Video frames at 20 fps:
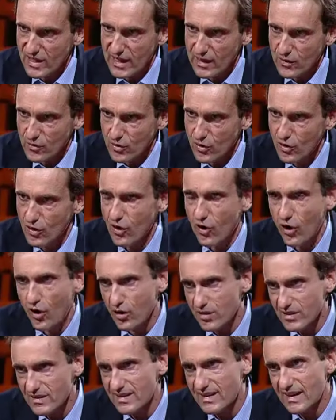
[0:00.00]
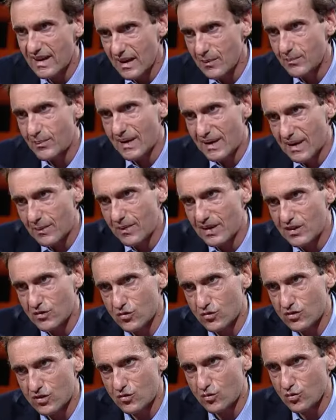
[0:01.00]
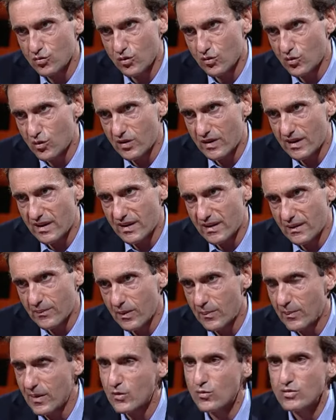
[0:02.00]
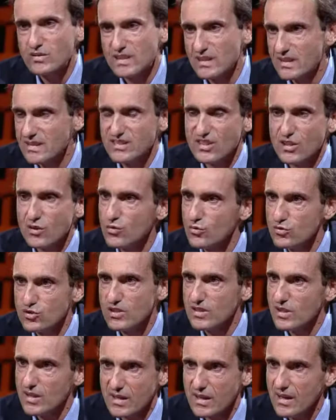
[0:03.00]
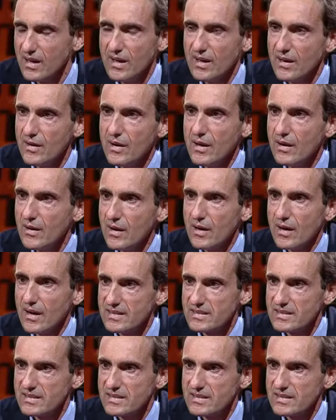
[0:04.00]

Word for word: euro oltre al pagamento di tutto quello che... che per cui si, si riduce da di... 21 a 14.